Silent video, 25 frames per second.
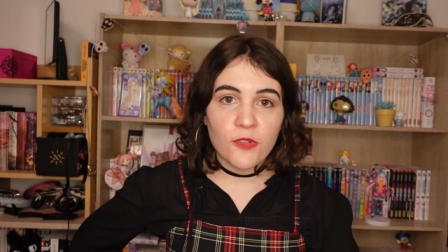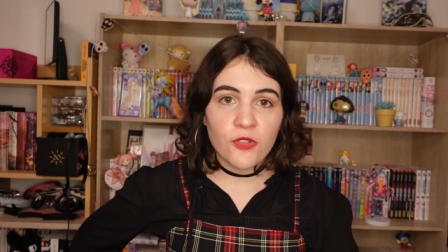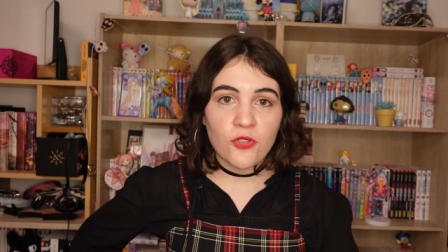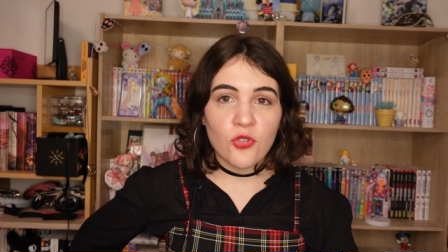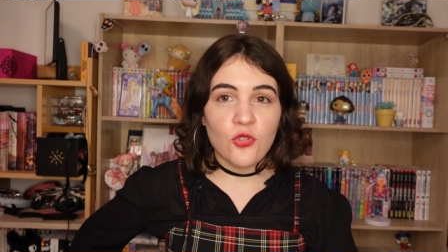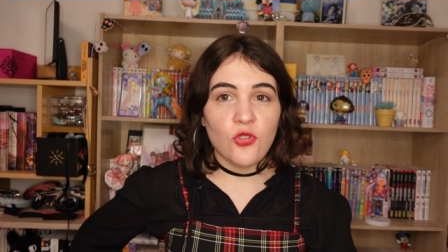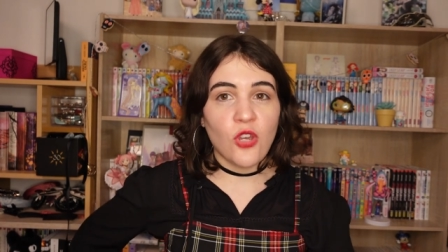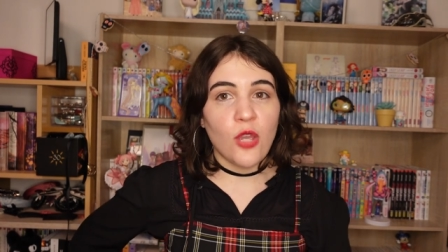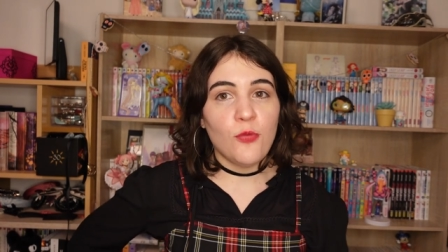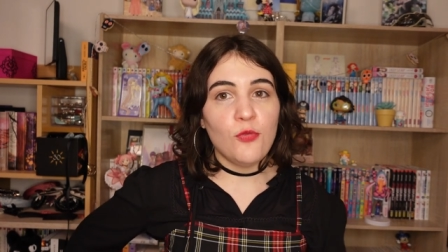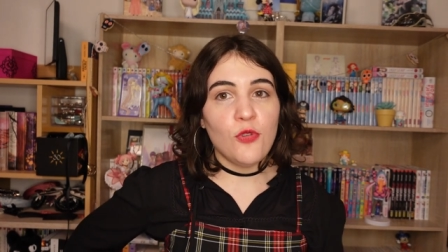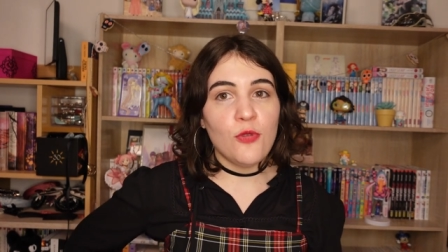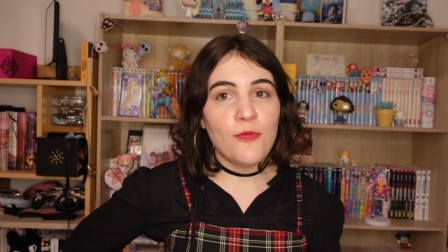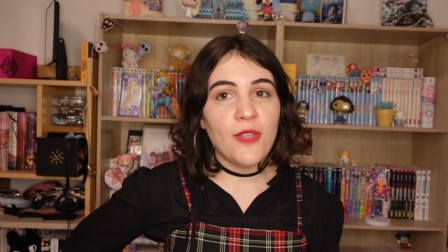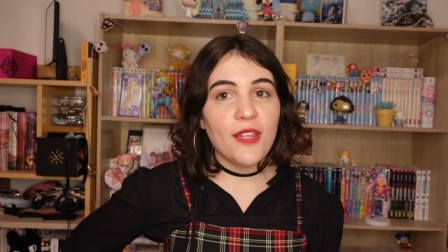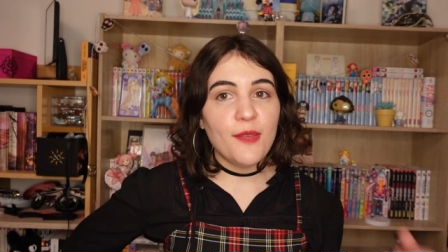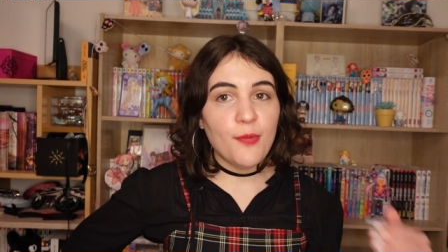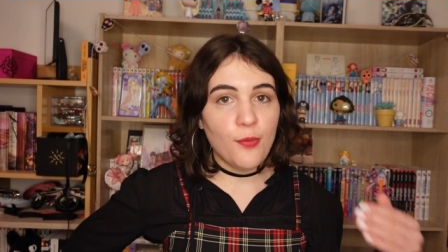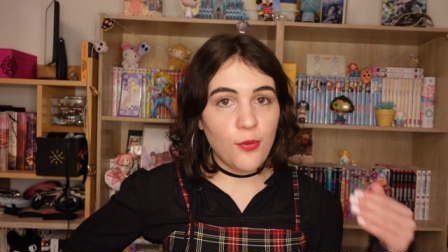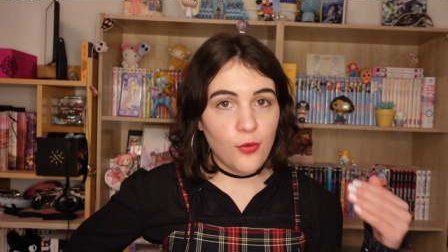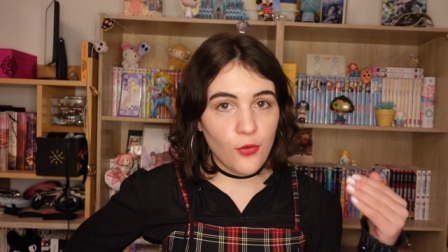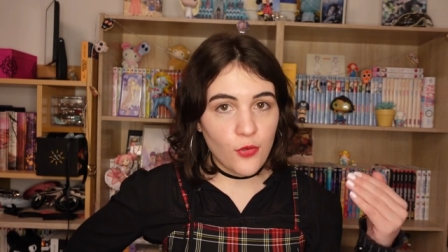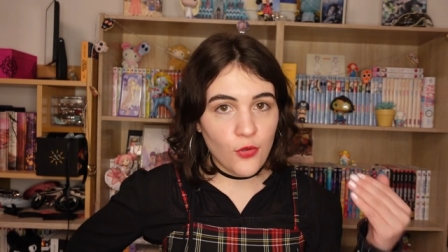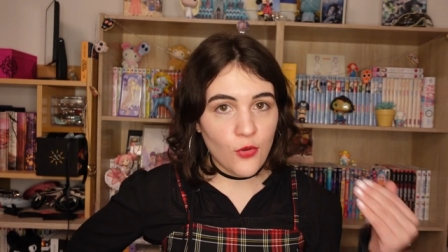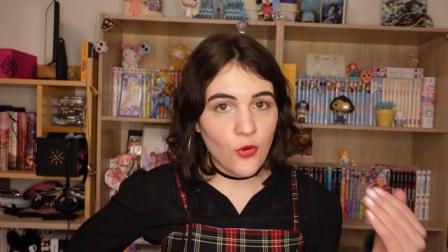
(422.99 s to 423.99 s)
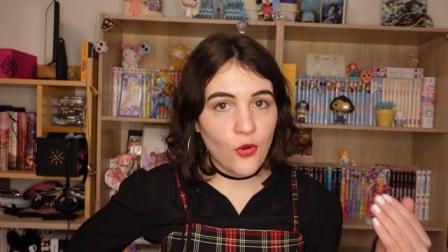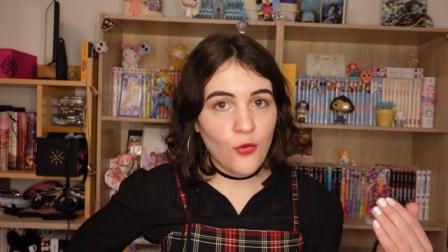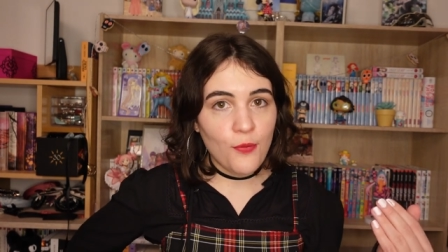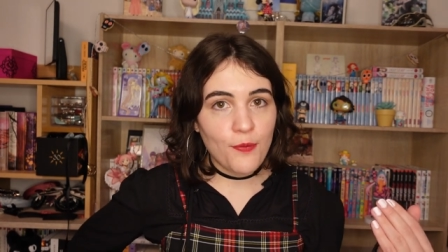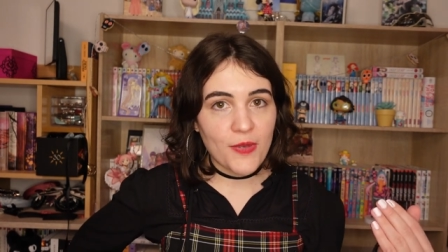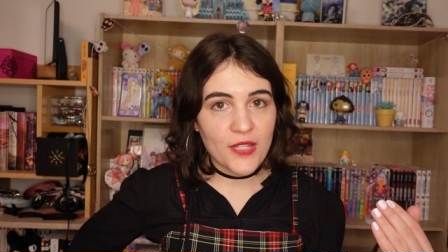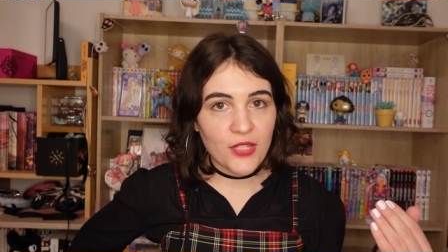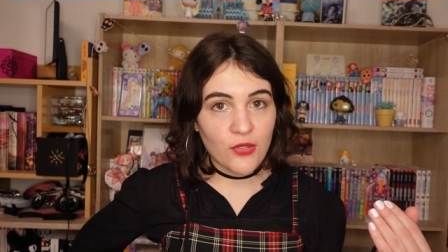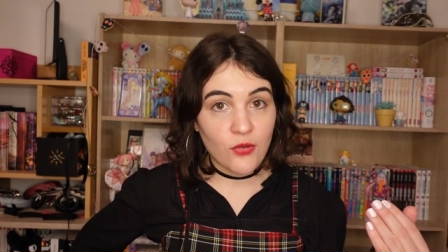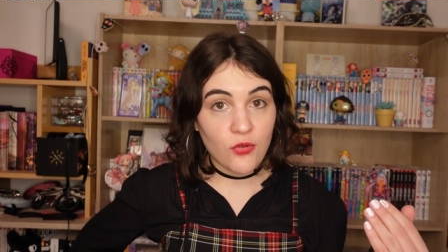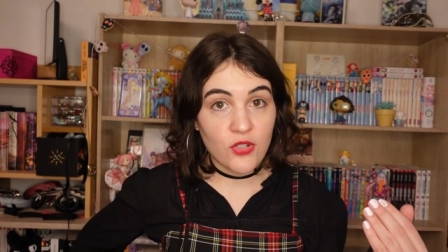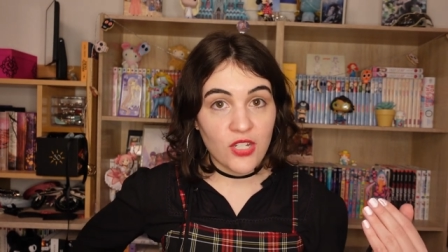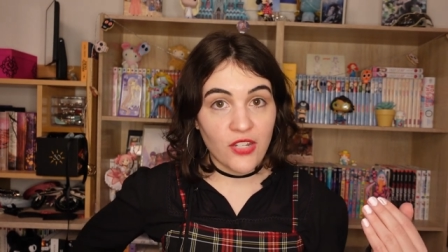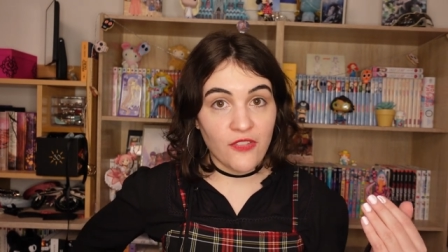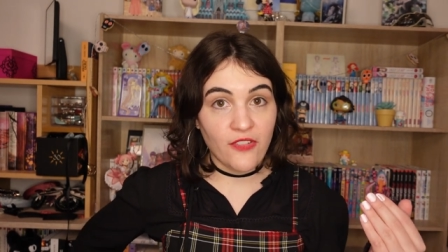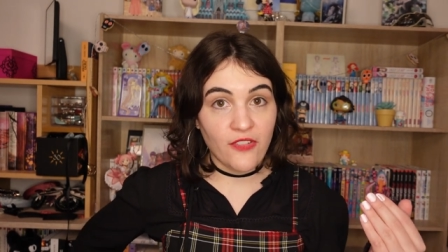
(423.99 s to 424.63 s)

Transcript: pense que j'aurais pu le mettre plus haut parce que j'ai